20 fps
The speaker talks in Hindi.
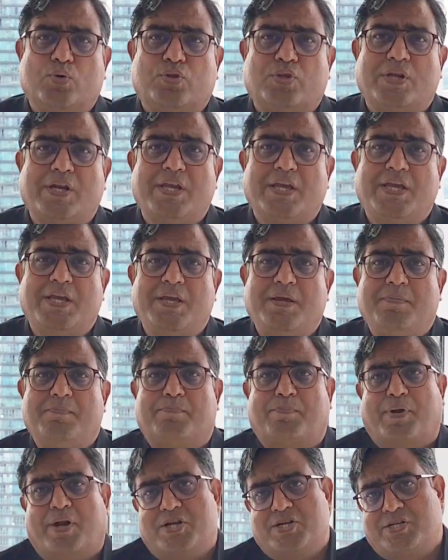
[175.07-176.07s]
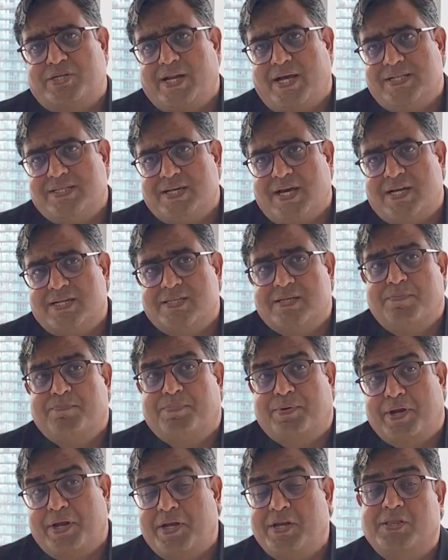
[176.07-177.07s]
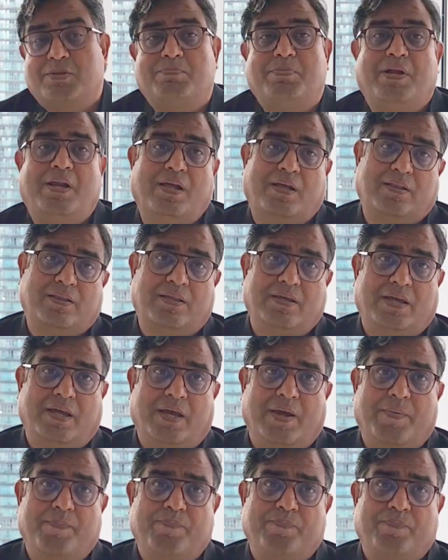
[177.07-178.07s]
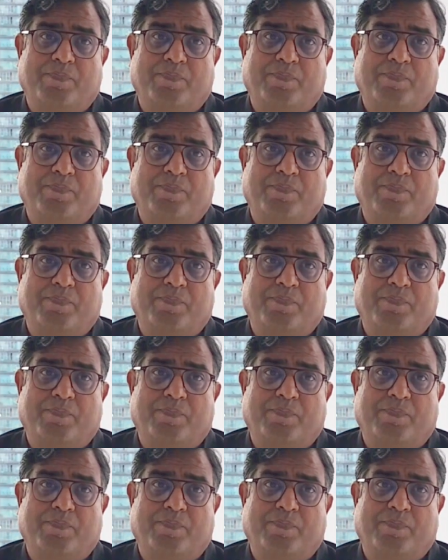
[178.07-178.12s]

उतनी ही भ्रष्टाचार से प्रेरित भी लगती है